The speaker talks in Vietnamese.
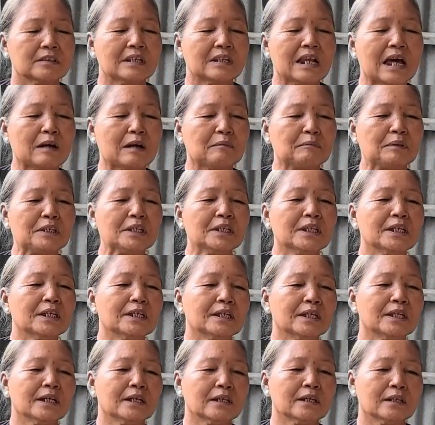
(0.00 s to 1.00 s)
Là bởi
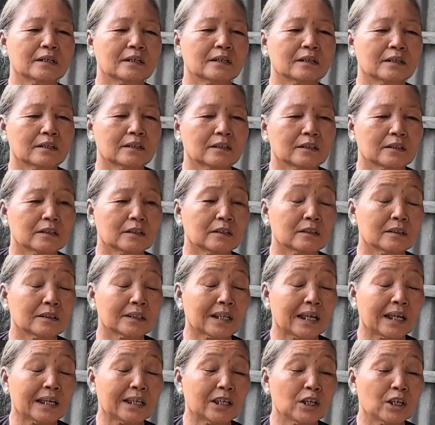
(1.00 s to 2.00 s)
vì á
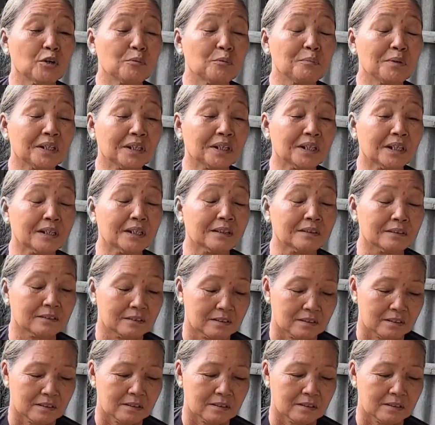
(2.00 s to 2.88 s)
thầy kêu mình á